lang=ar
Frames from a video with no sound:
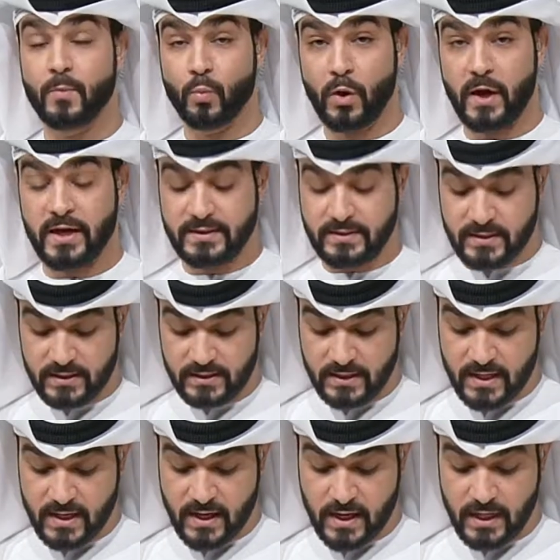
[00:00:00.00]
محدد
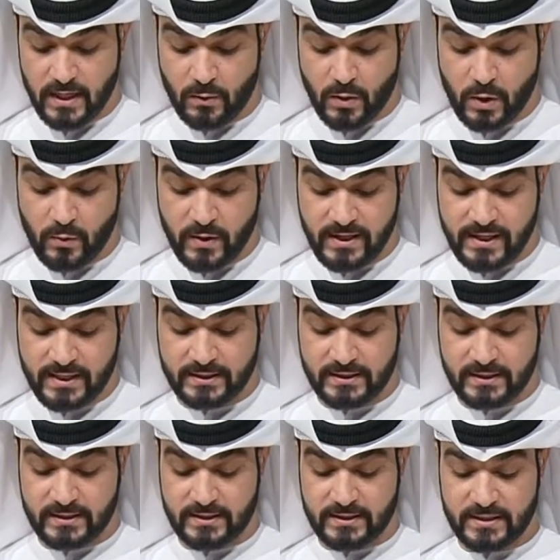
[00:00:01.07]
ألا وهو إعادة
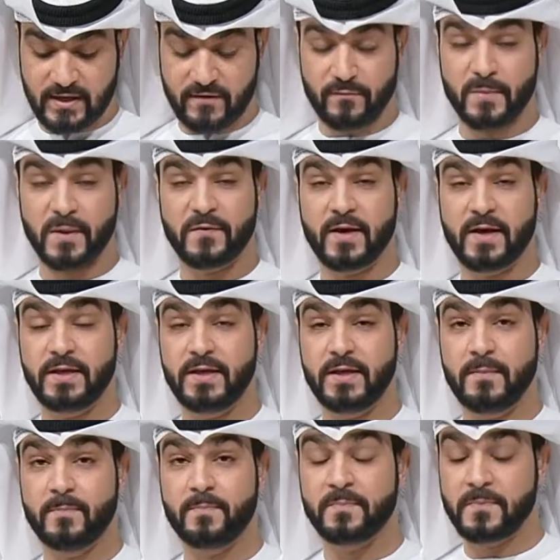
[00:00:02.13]
اكتشاف
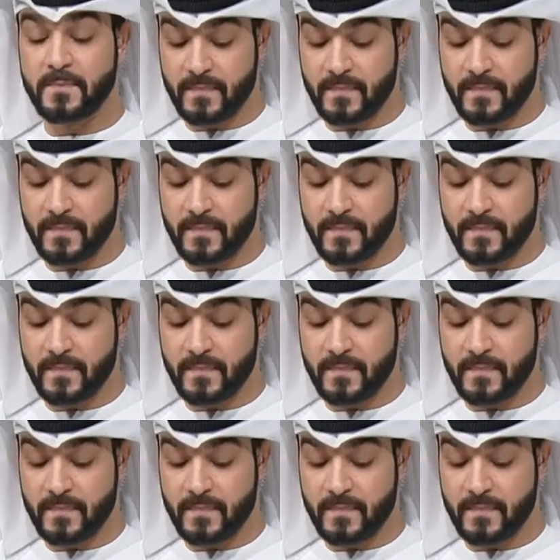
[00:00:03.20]
مفاهيم